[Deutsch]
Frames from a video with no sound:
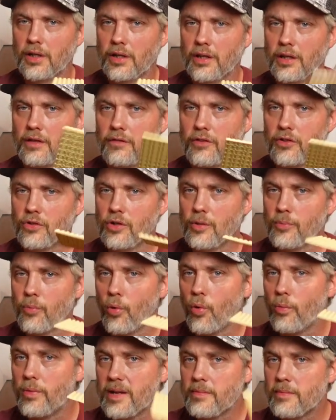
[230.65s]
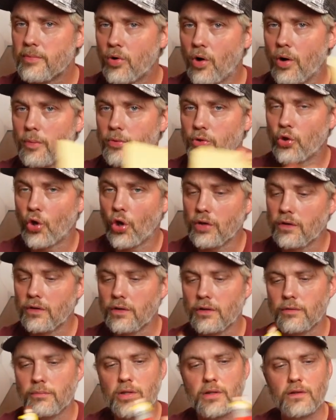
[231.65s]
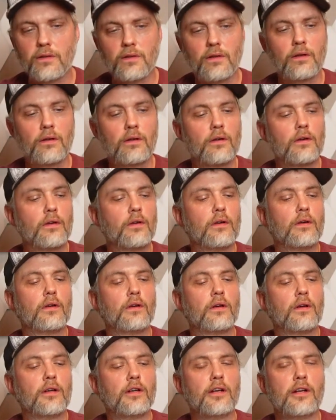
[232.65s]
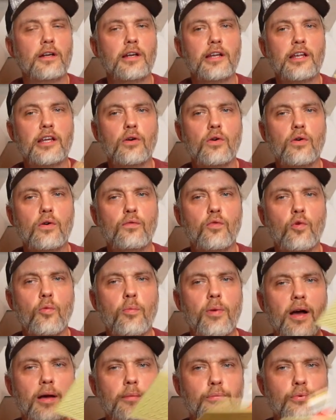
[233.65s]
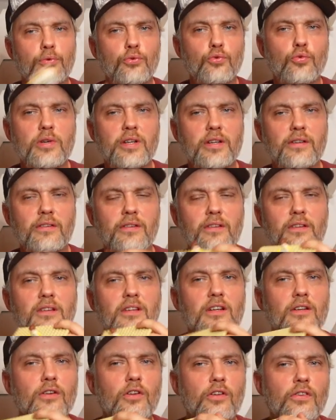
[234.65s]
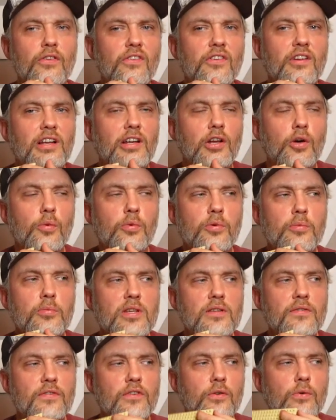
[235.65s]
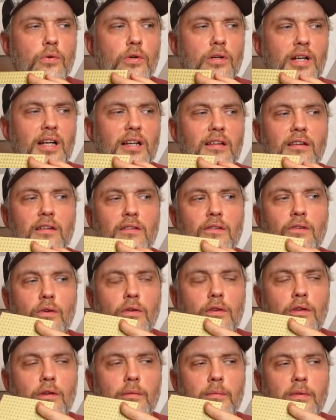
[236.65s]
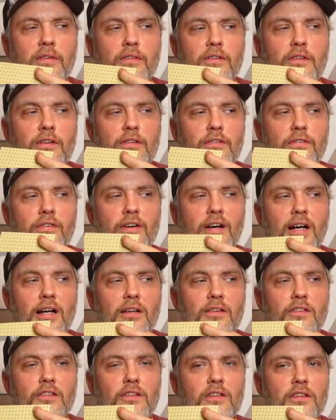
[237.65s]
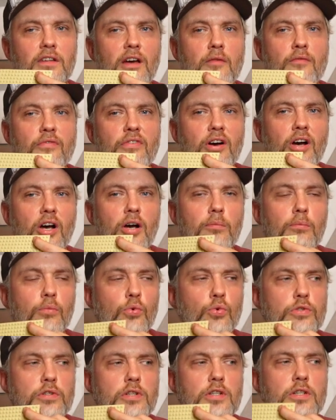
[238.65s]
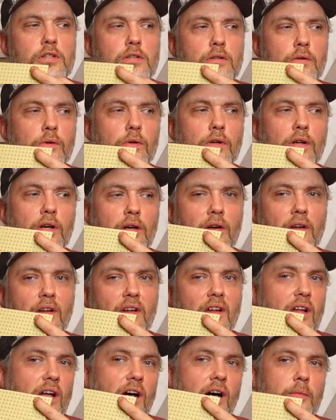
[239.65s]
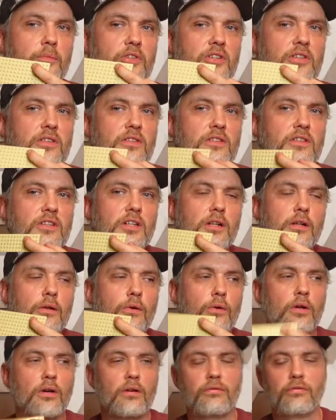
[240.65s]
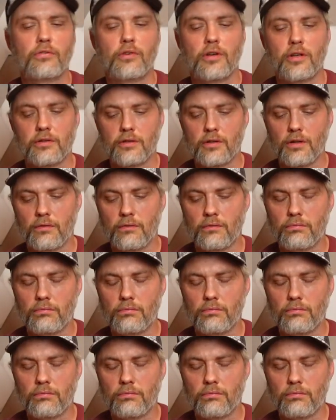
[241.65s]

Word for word: äh, eventuell Probleme bekommen könnten mit Lego, wobei Bluebricks in den Lots Set, glaube ich, Minifiguren hat. Jetzt könnte man sich fragen, sind die einfach mutig oder haben die einen Deal oder vielleicht hat,